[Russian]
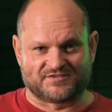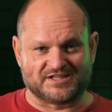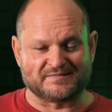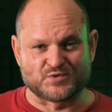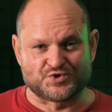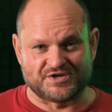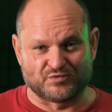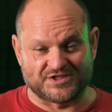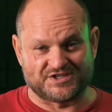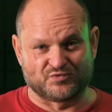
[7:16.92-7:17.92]
данном случае
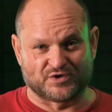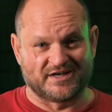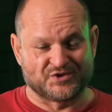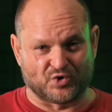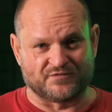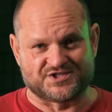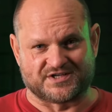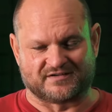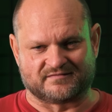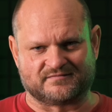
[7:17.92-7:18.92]
вот эти вот
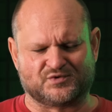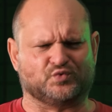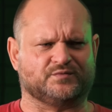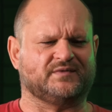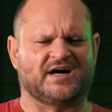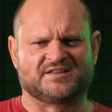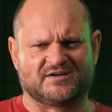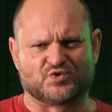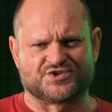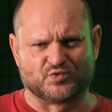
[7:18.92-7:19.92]
литовцы, ну,
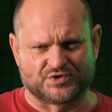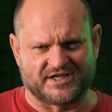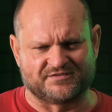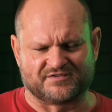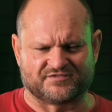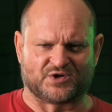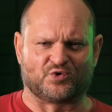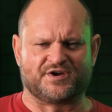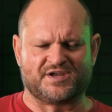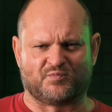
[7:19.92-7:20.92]
одного зовут Эдвин,
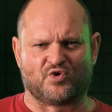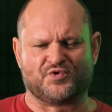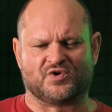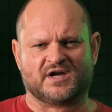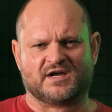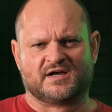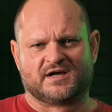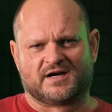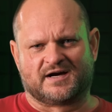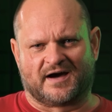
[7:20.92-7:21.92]
второго не помню,
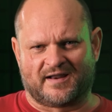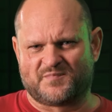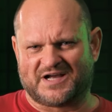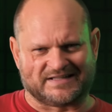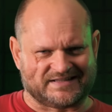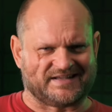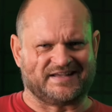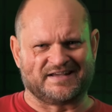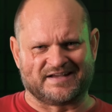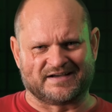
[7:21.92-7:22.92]
ребята
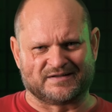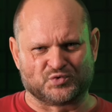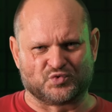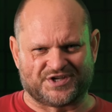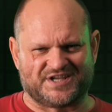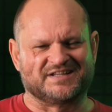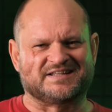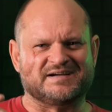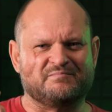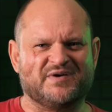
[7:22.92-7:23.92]
такие, ну,
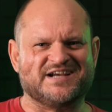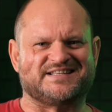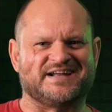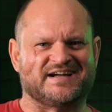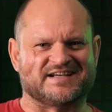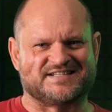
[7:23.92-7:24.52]
хитрые, быстренько